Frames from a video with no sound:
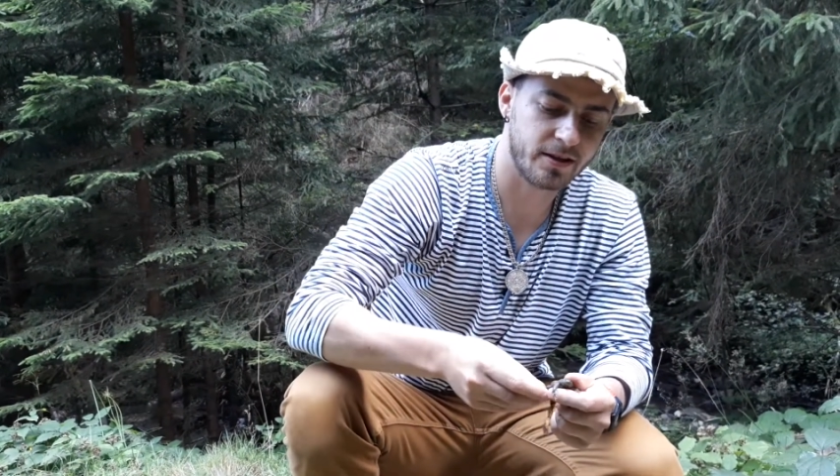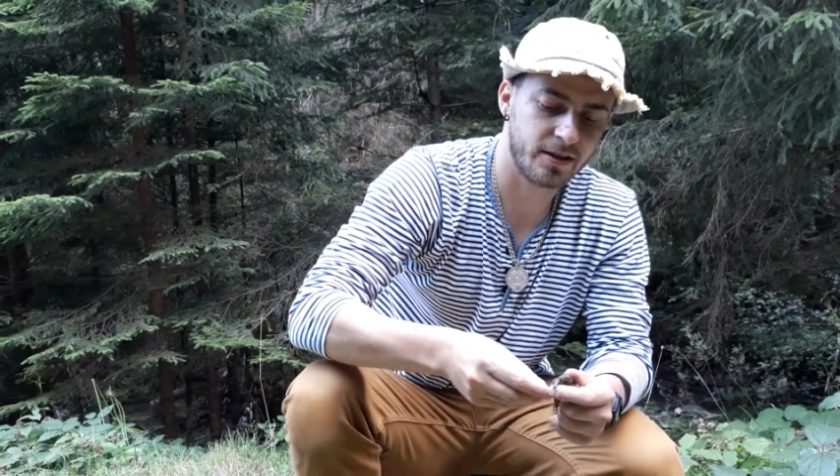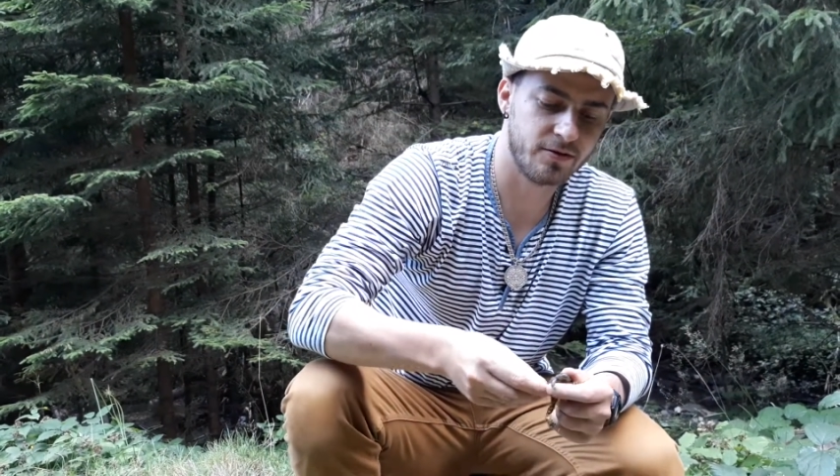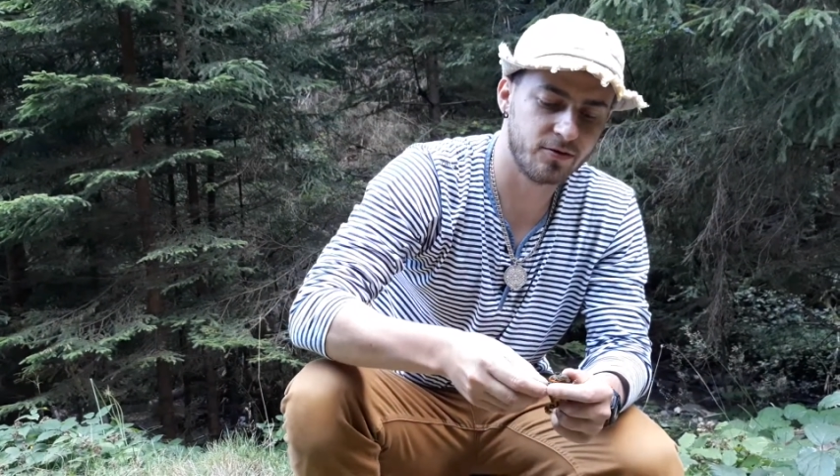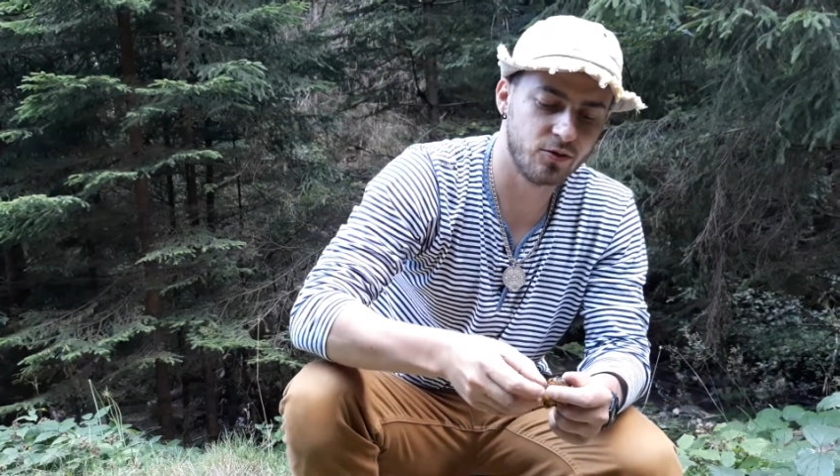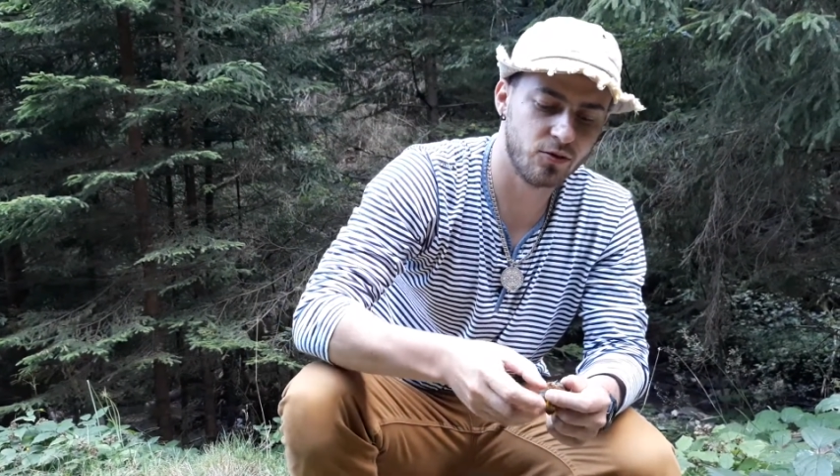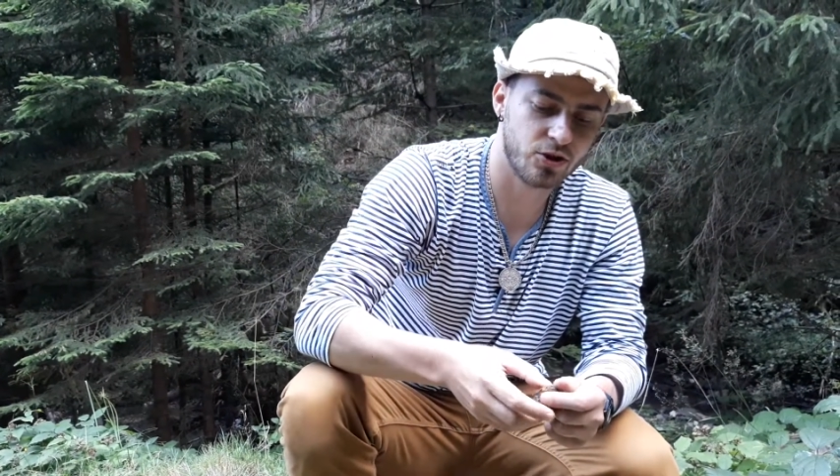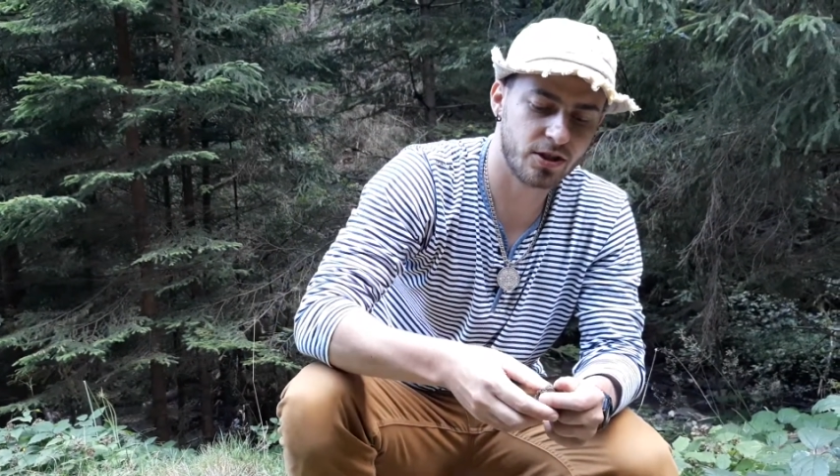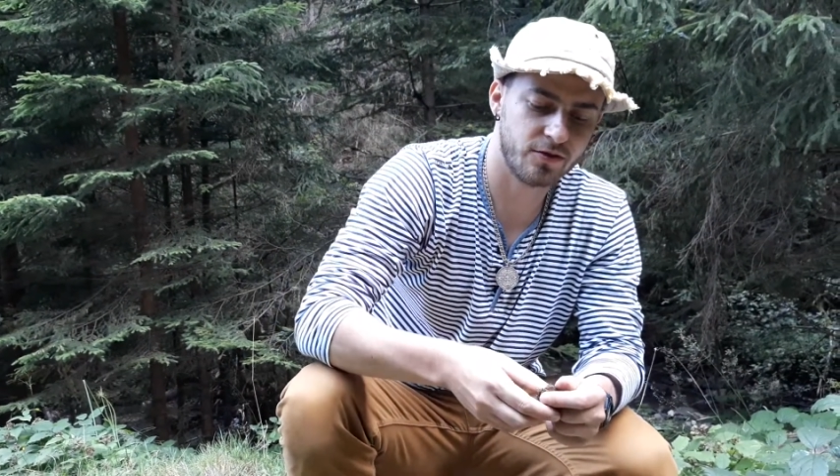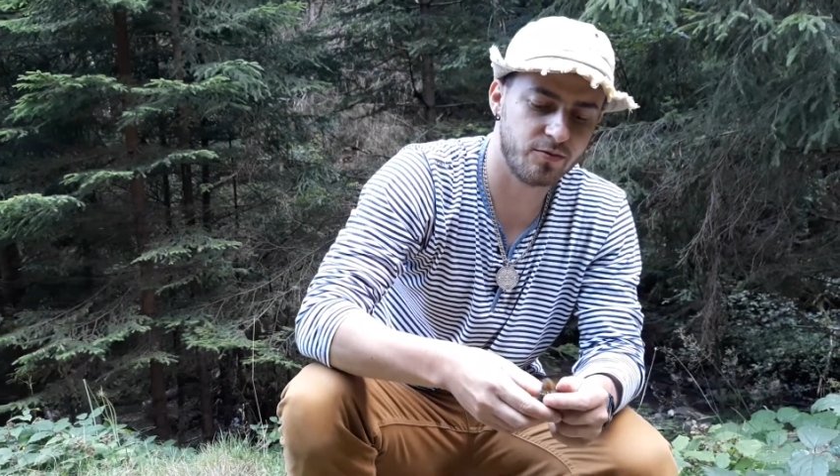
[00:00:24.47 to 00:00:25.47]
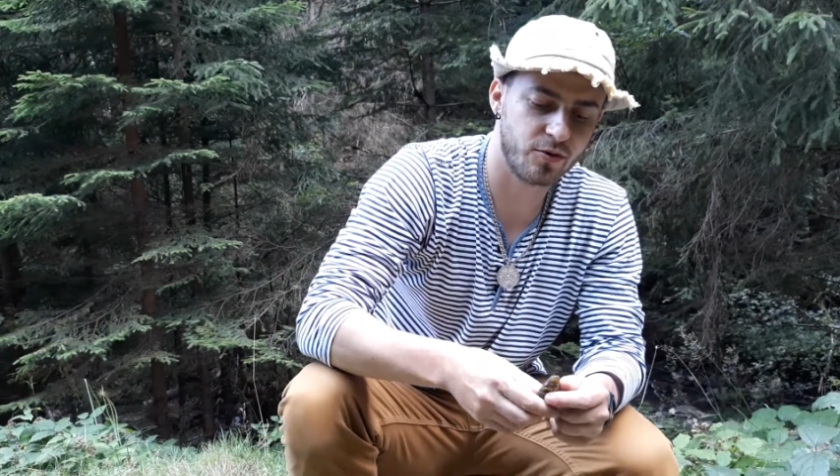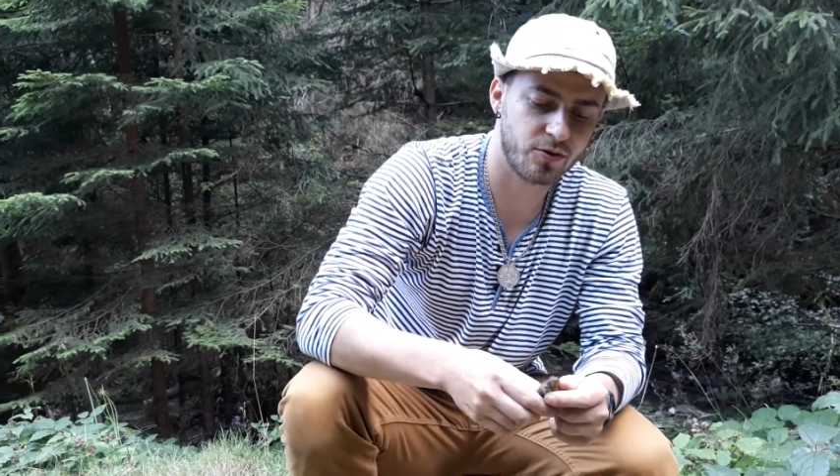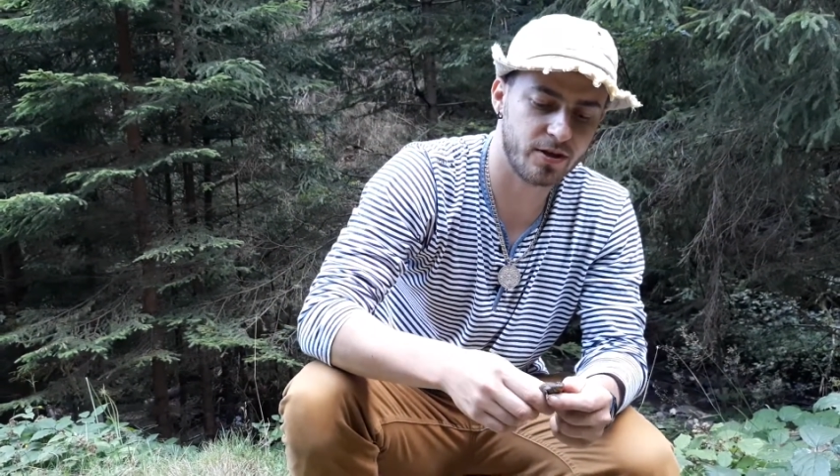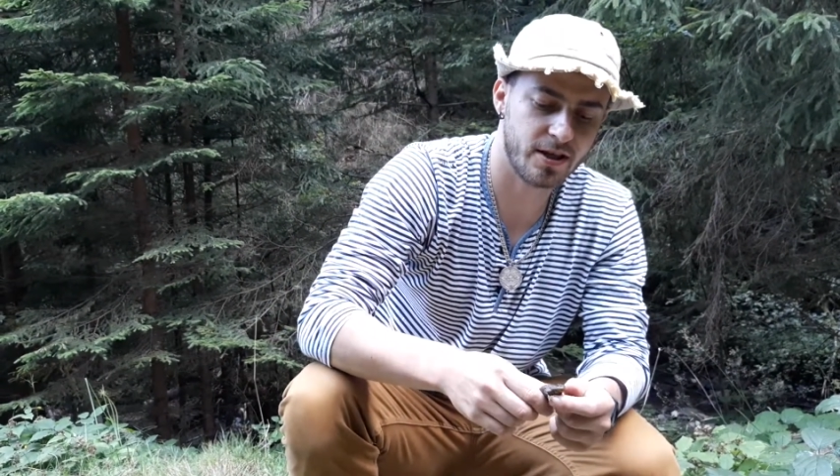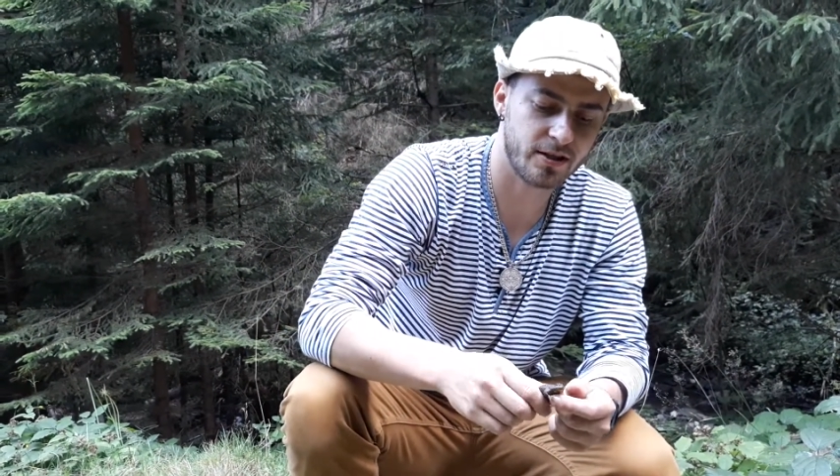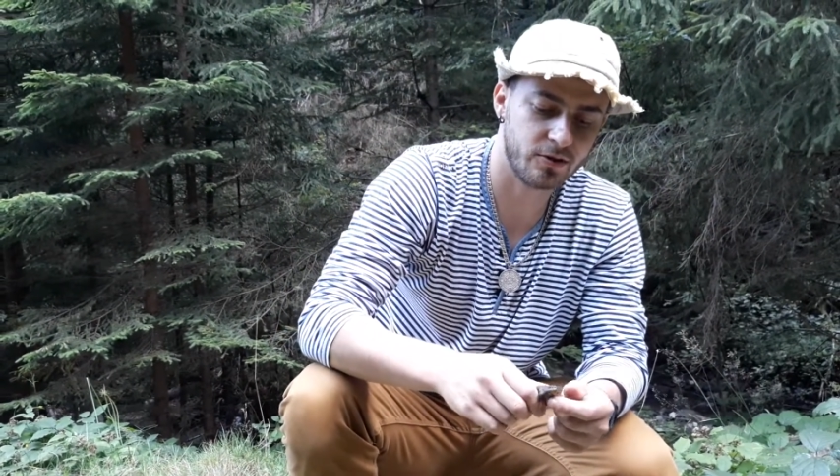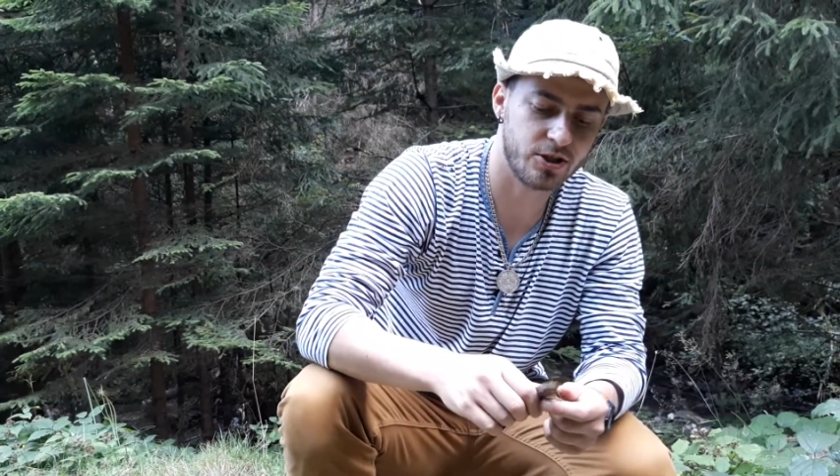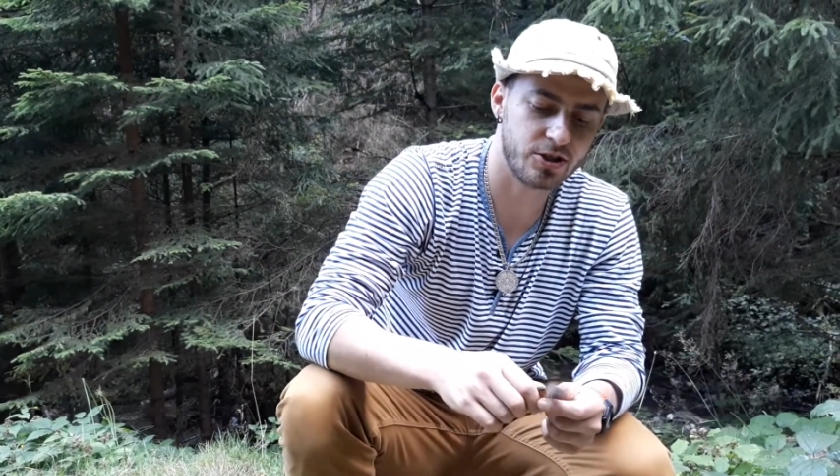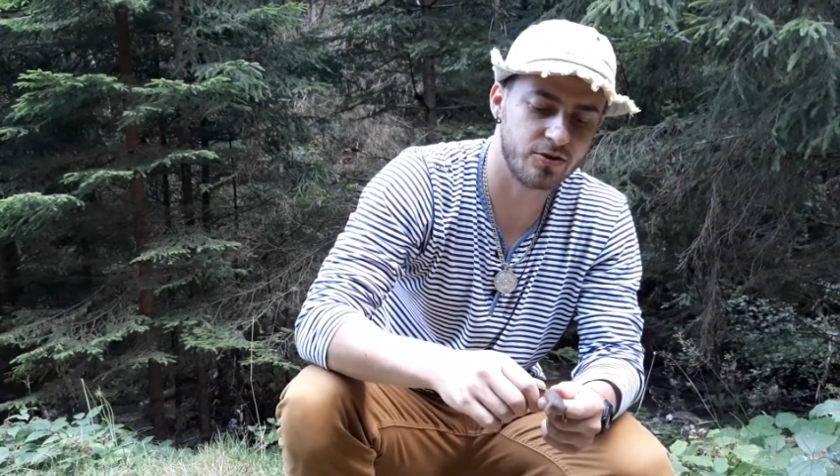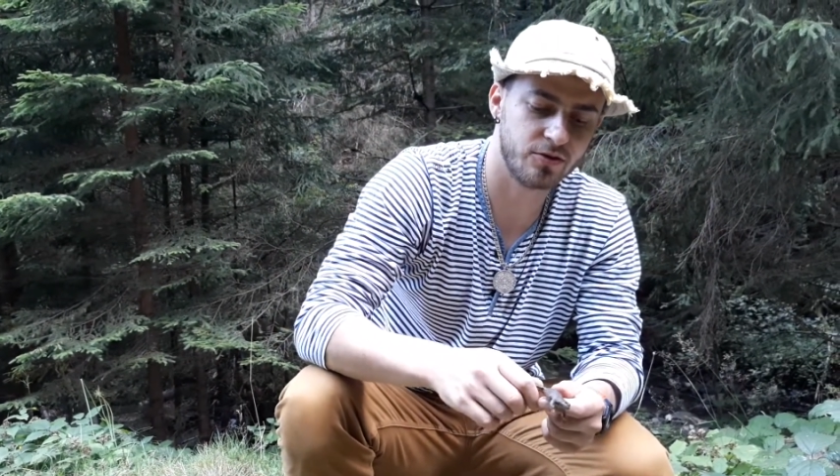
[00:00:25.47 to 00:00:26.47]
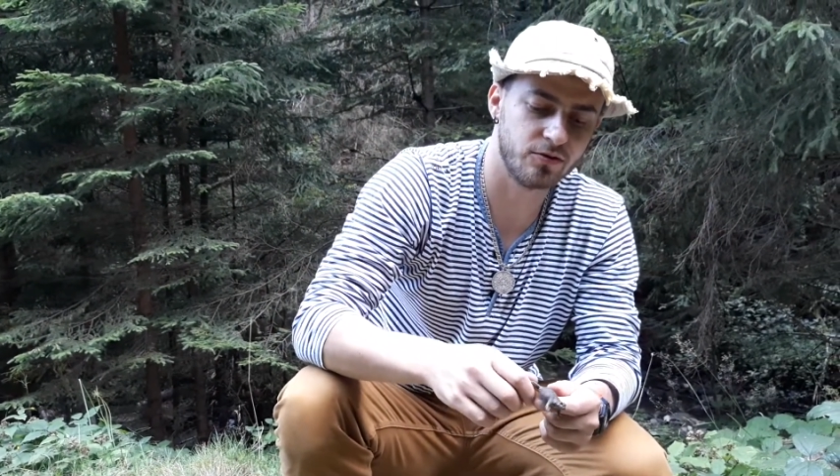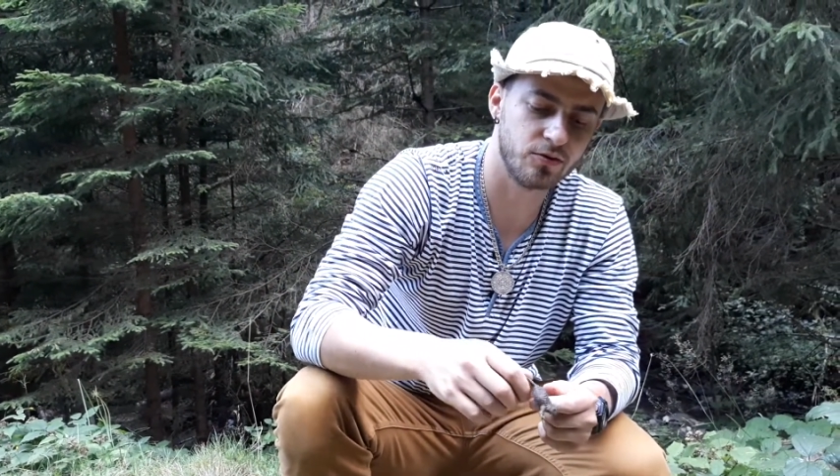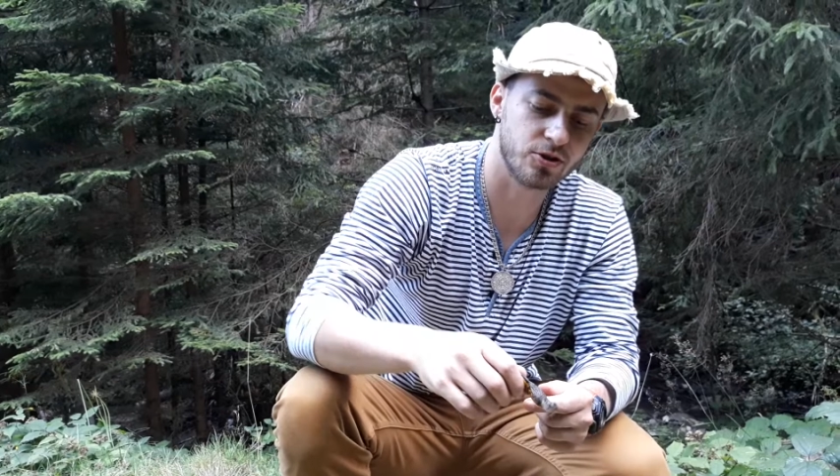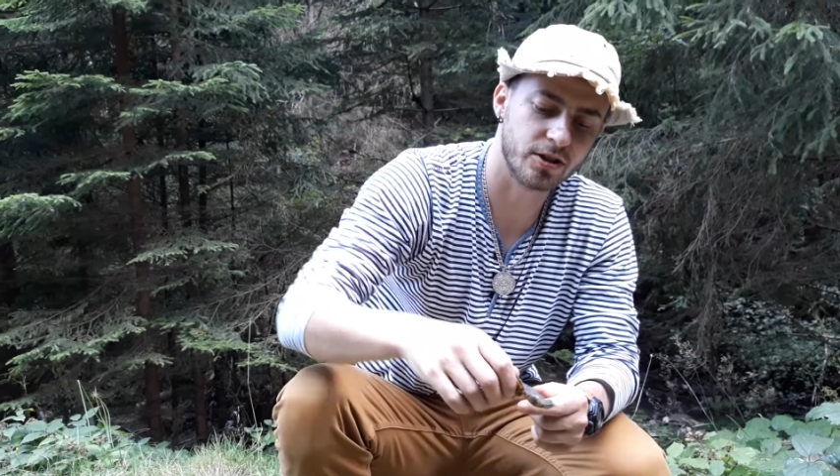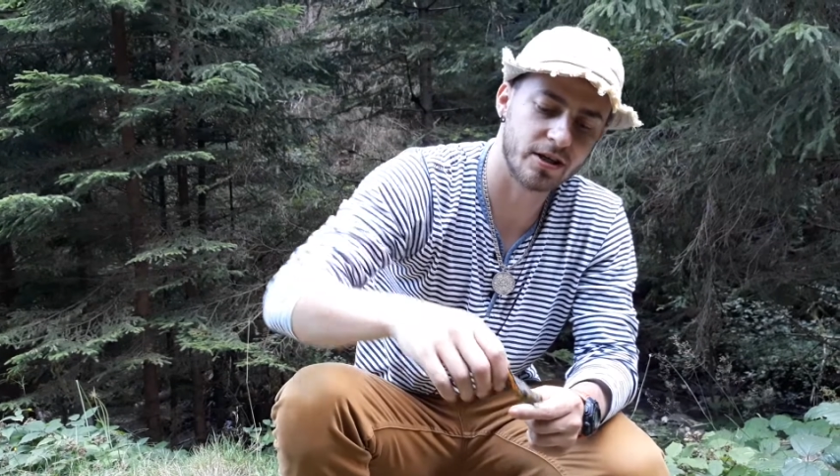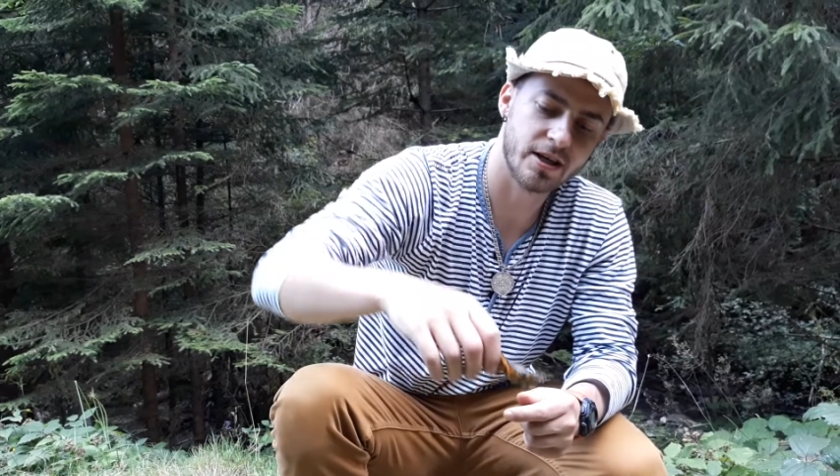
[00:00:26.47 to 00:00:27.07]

они в лужах, в прудах, но чаще всего в лужах.